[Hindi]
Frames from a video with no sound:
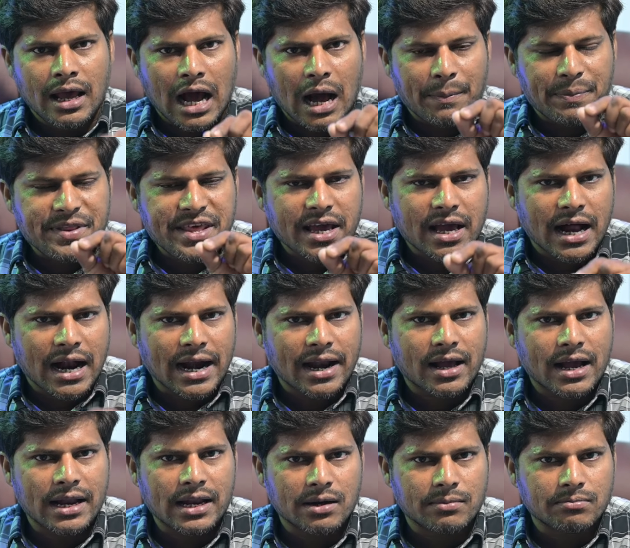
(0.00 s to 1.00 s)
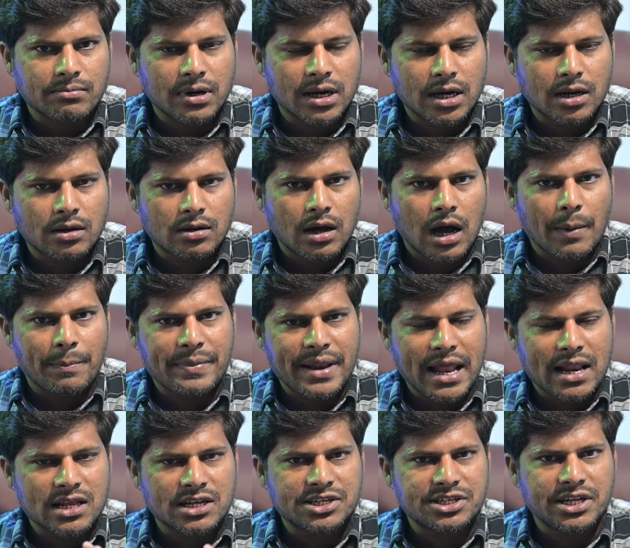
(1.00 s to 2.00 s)
अपनी कार्ड का नंबर अपना
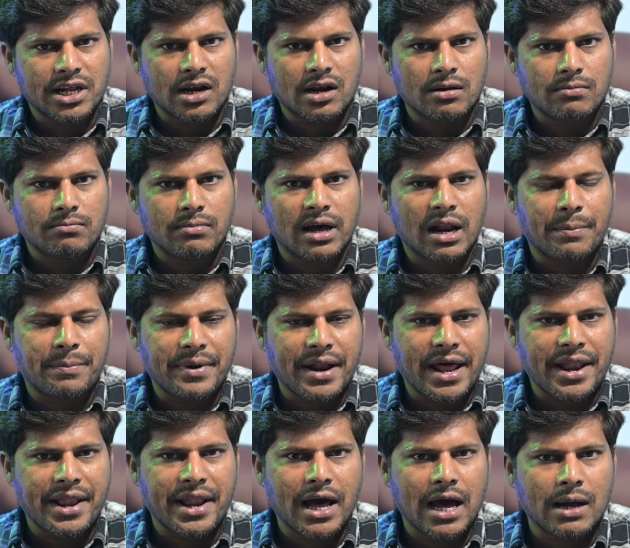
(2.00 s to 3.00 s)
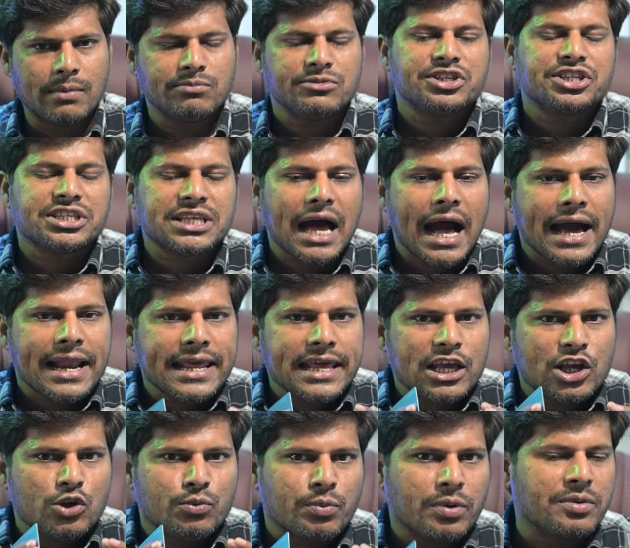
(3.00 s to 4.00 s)
रजिस्टर नंबर अपना नाम सारी
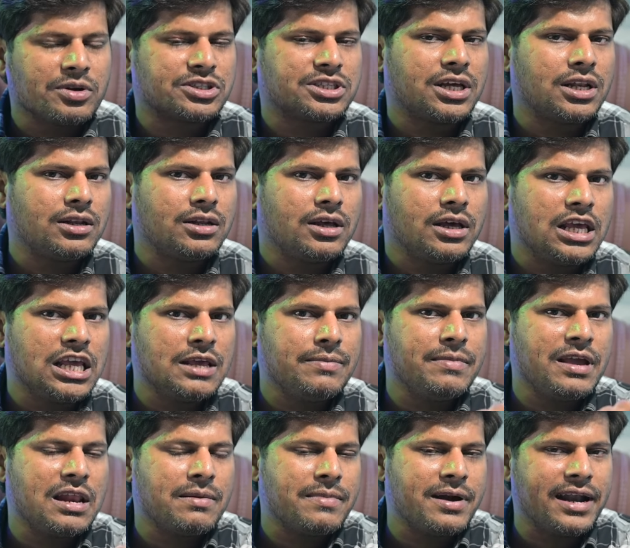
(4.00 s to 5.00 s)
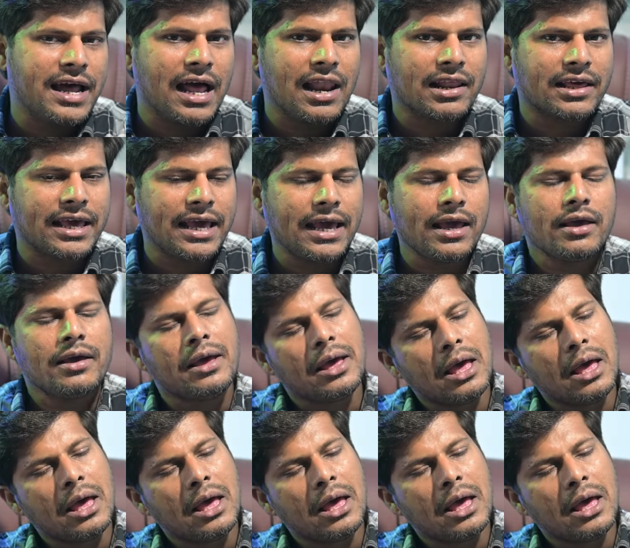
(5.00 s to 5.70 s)
इंफॉर्मेशन ईमेल में डाल के